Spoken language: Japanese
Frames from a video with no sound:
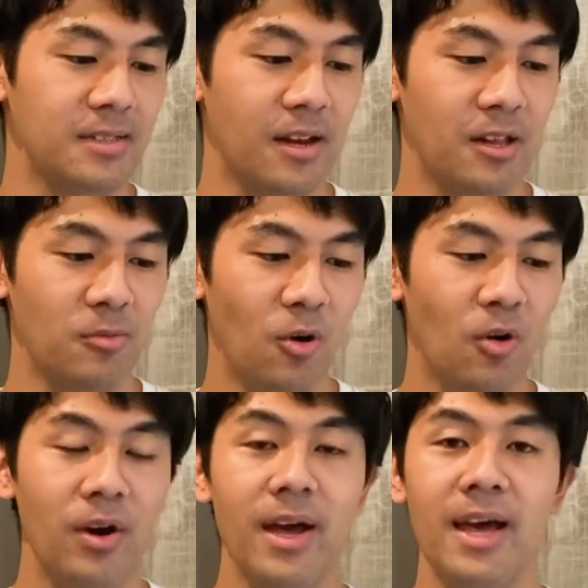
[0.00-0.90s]
すけれど
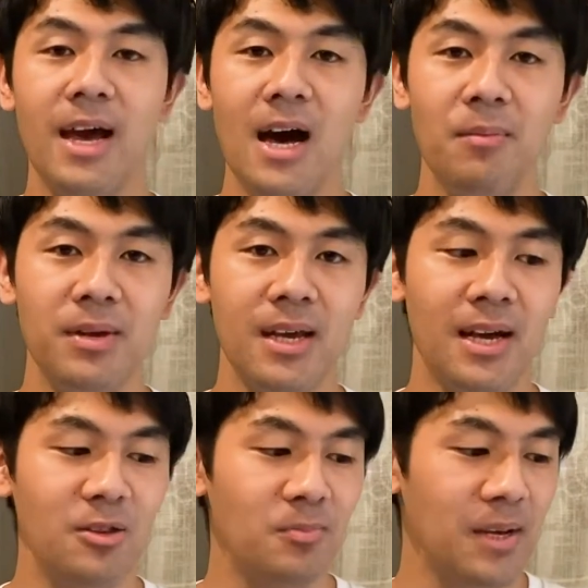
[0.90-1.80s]
も、
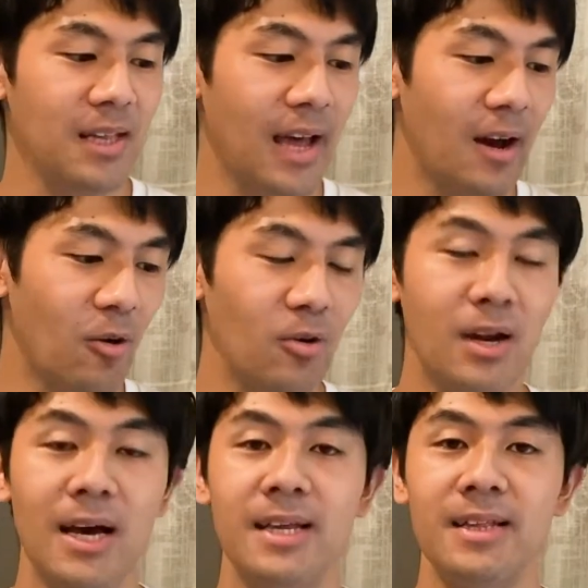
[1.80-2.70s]
Airbnb で
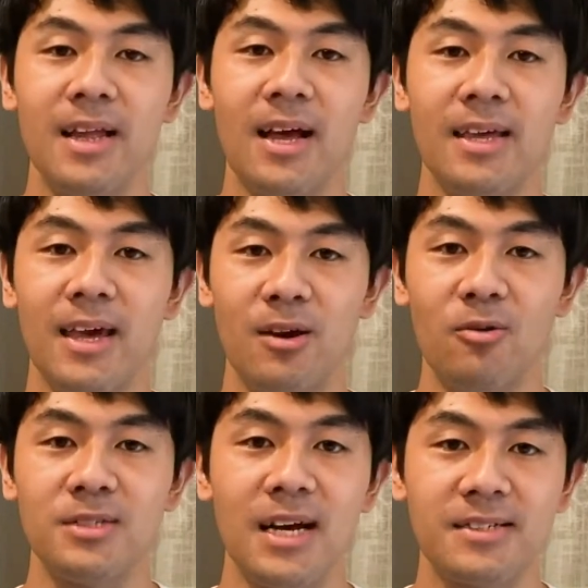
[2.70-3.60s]
オンライン体験
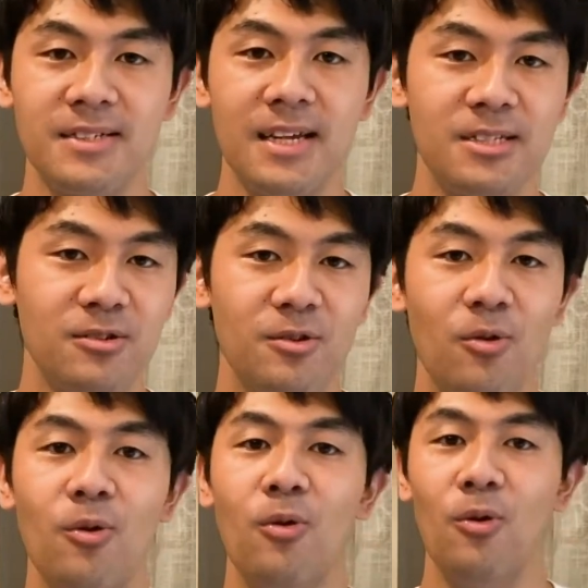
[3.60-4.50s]
を作成する
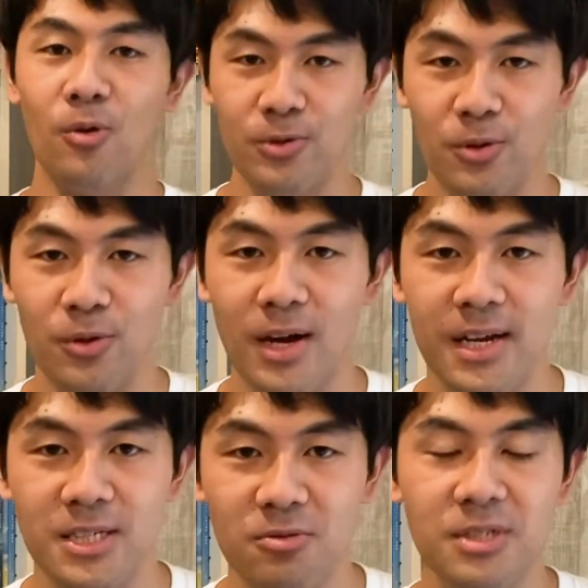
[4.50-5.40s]
方法という
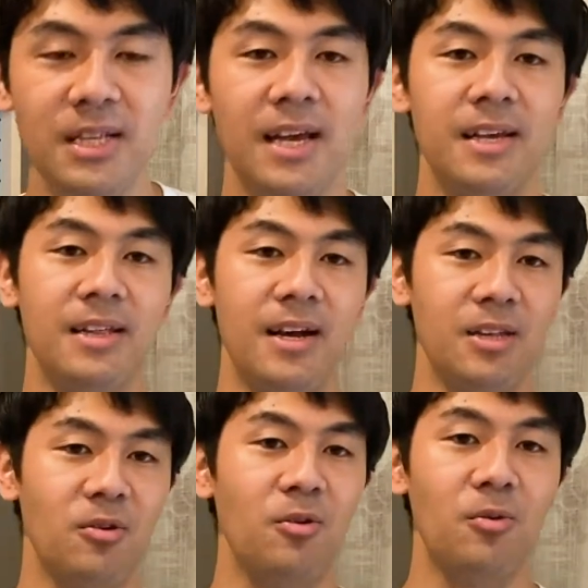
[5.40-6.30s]
話をしていきた
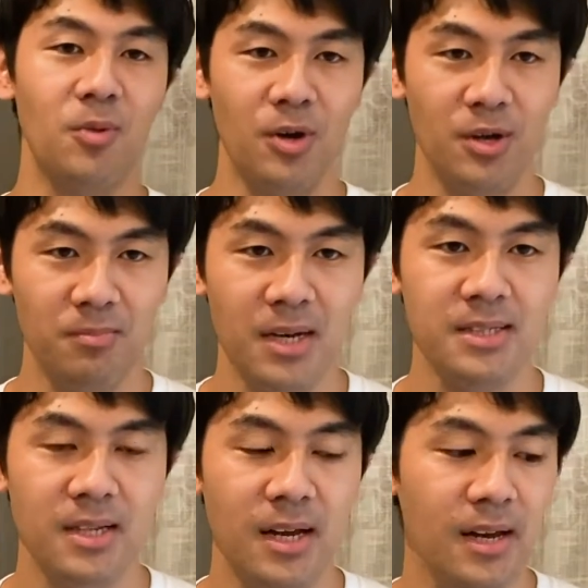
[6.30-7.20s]
いと思います。